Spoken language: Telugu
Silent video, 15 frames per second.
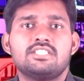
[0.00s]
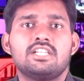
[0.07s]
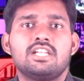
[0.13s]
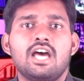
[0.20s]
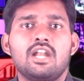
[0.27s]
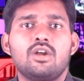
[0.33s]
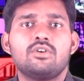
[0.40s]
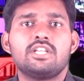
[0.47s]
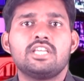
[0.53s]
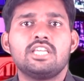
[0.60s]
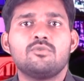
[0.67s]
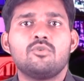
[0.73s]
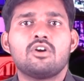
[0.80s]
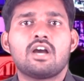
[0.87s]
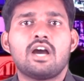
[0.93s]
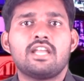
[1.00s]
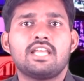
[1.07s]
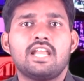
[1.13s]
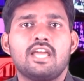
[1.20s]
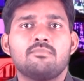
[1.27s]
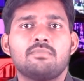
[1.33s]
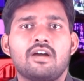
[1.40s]
జిల్లాలో డిఈఓ
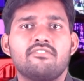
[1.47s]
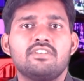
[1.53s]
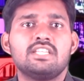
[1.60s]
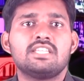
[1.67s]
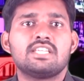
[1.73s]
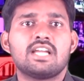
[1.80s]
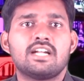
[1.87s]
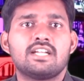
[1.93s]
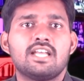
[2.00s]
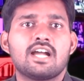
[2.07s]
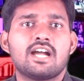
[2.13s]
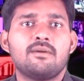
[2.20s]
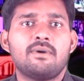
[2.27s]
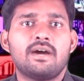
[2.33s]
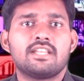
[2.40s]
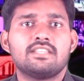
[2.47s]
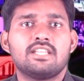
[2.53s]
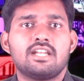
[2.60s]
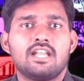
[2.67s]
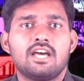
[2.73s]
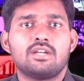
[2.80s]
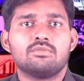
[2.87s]
కార్యాలయం అవినీతికి అడ్డాగా
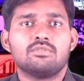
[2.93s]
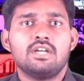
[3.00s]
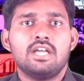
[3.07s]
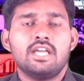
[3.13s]
మారిందన్నారు